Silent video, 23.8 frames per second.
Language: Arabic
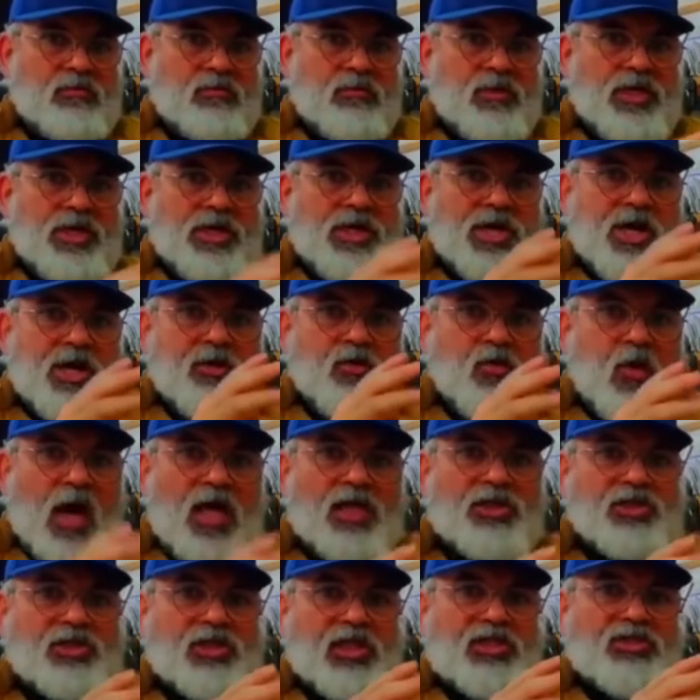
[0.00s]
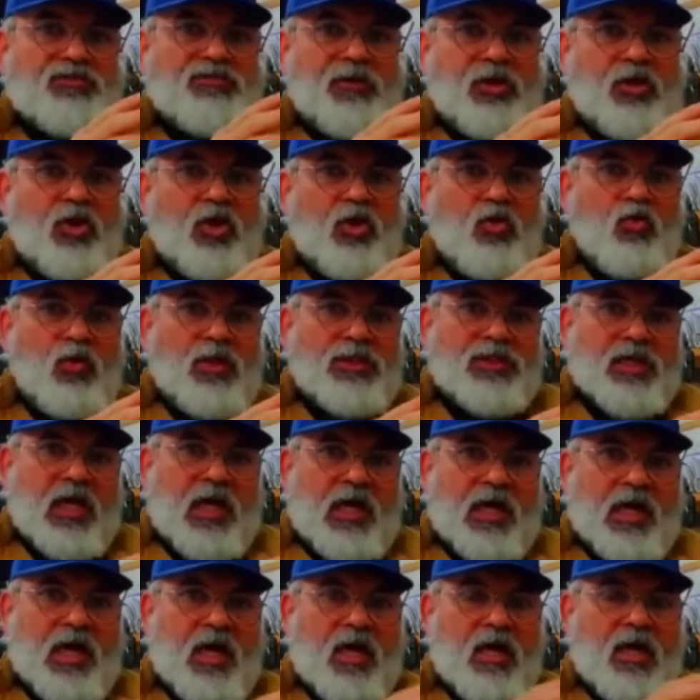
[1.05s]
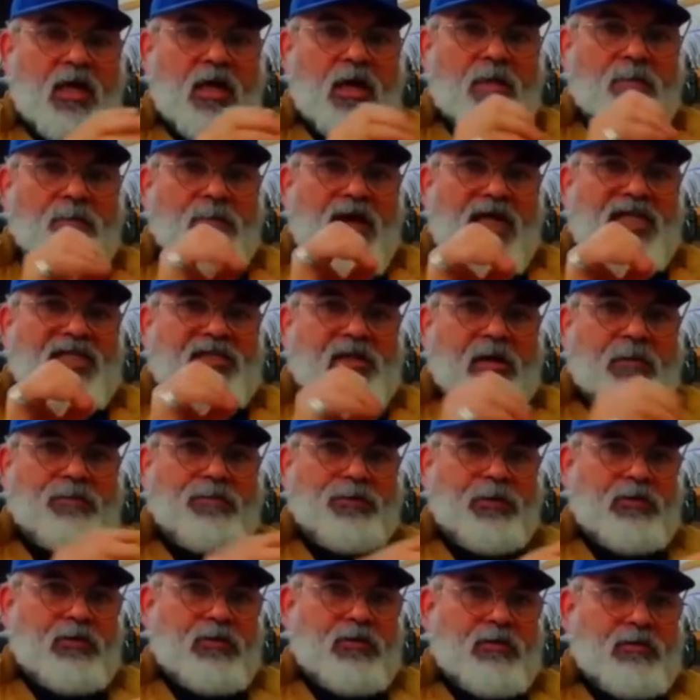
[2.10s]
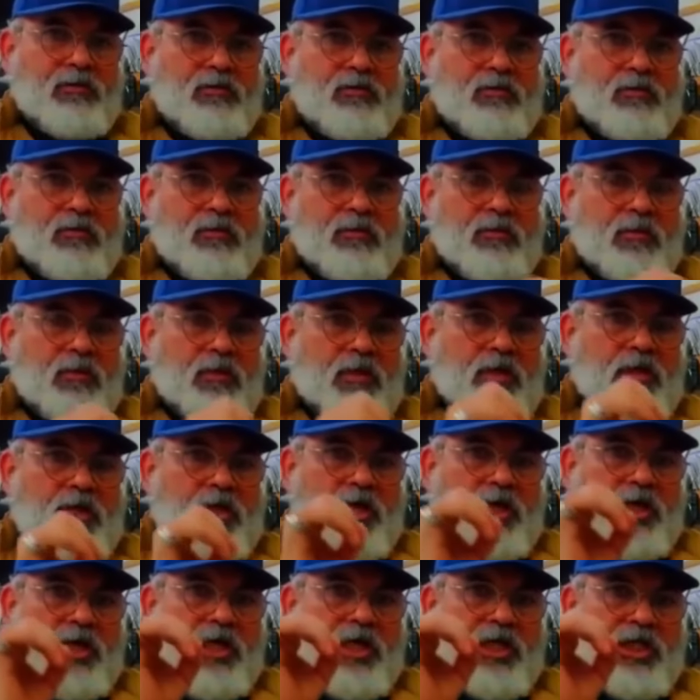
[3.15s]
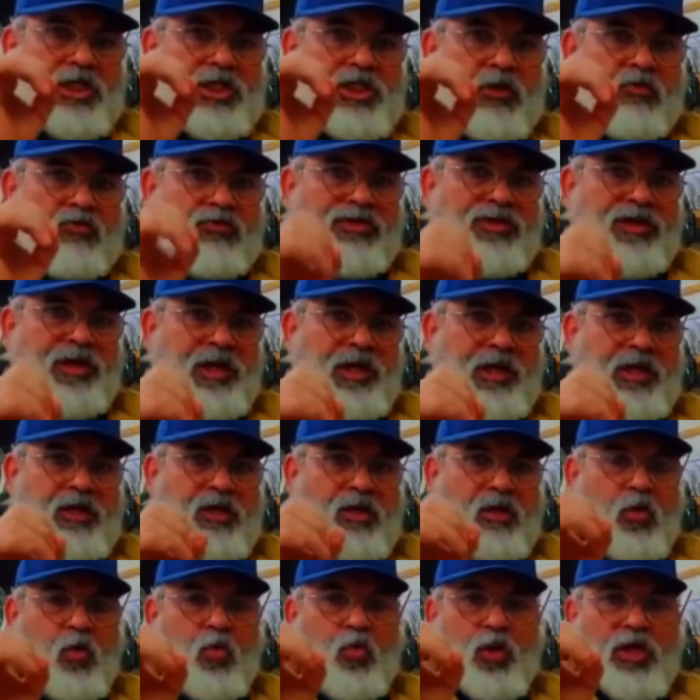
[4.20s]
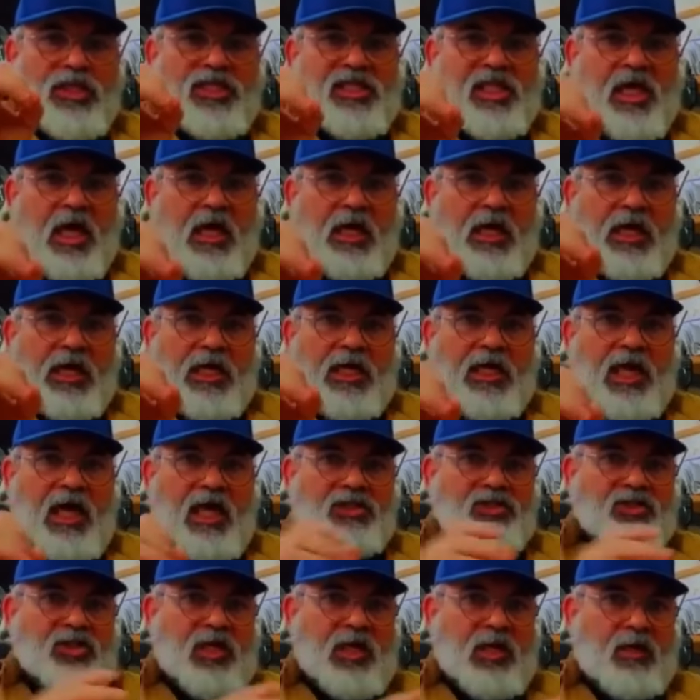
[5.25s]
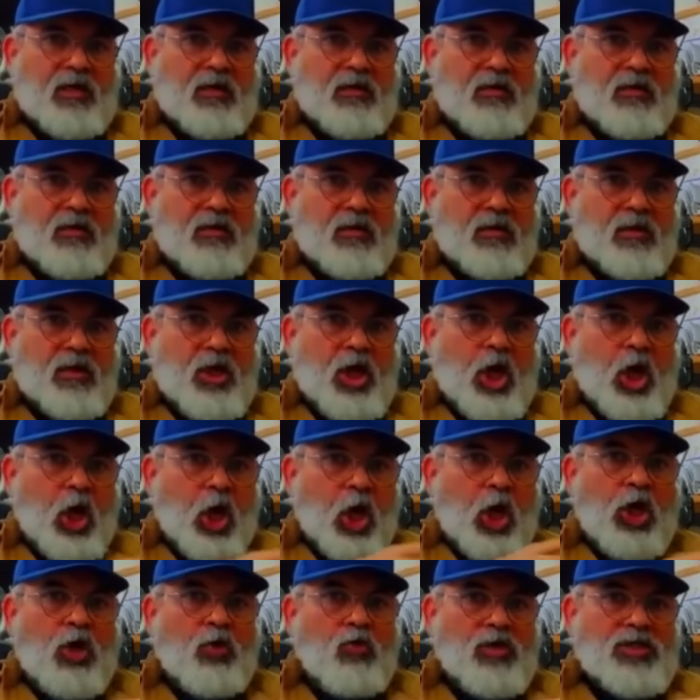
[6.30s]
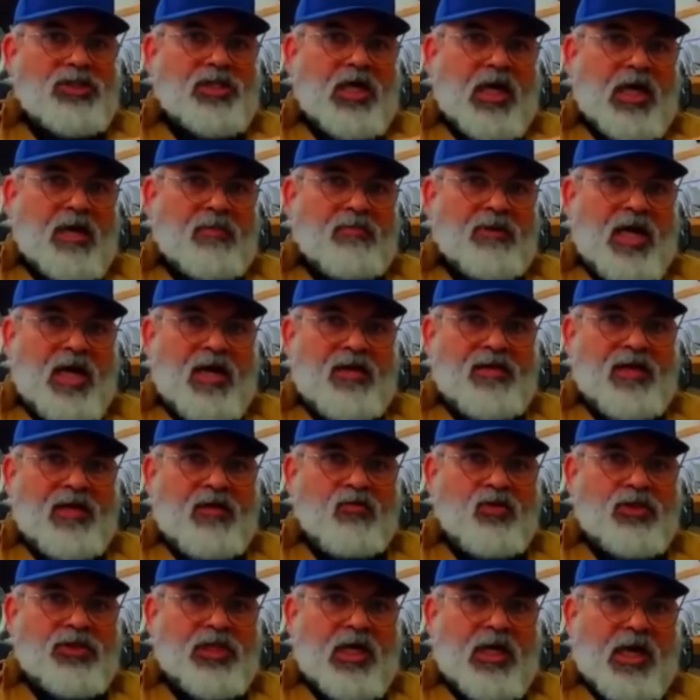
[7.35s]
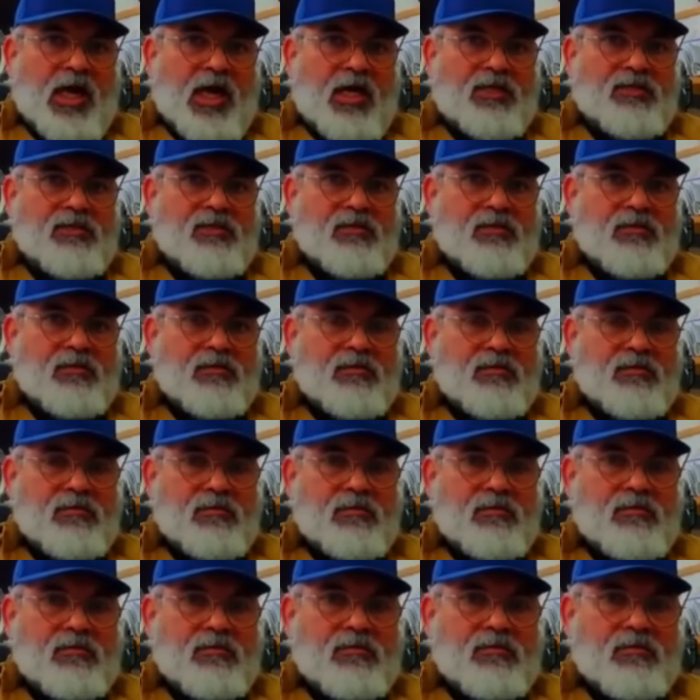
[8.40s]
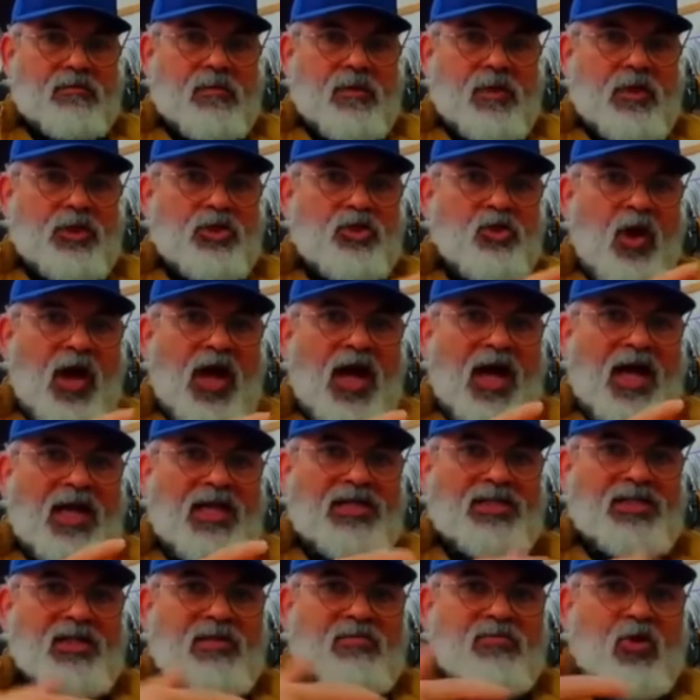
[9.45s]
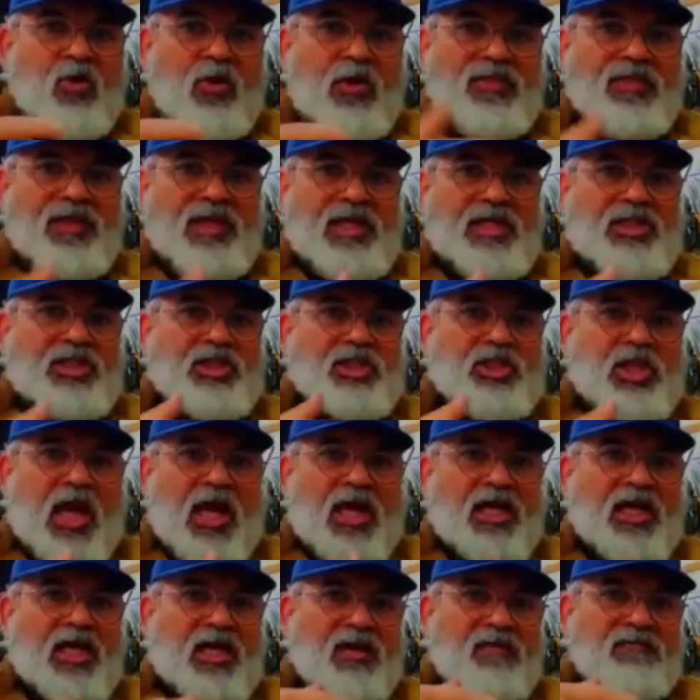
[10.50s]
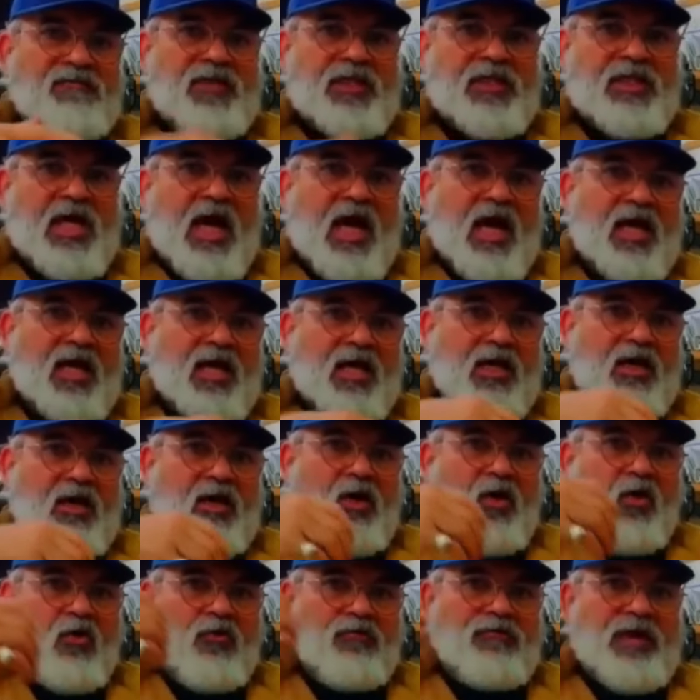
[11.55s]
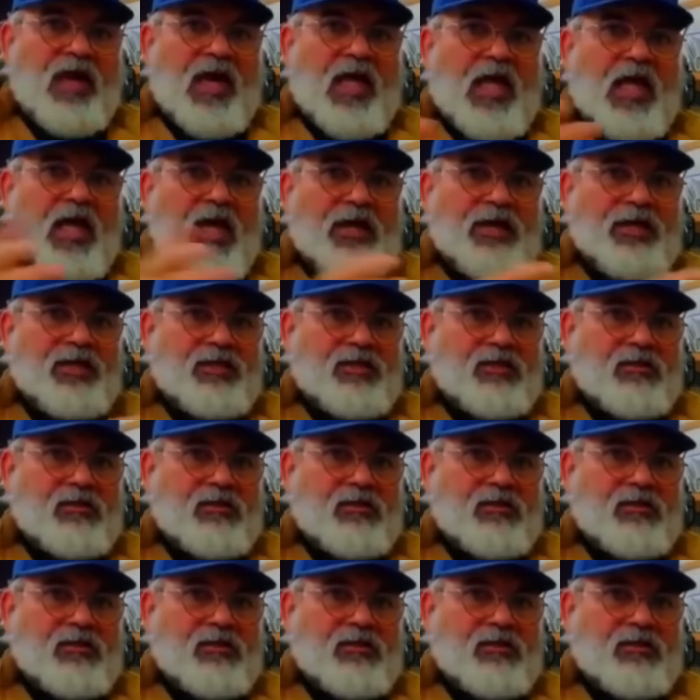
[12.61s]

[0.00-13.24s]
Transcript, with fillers: أنه يؤسس في كل وزارة مكتب للتوثيق والتاريخ العسكري كل وزارة من هذه الوزارات تعالج المواضيع الساخنة في الداخل وفي الخارج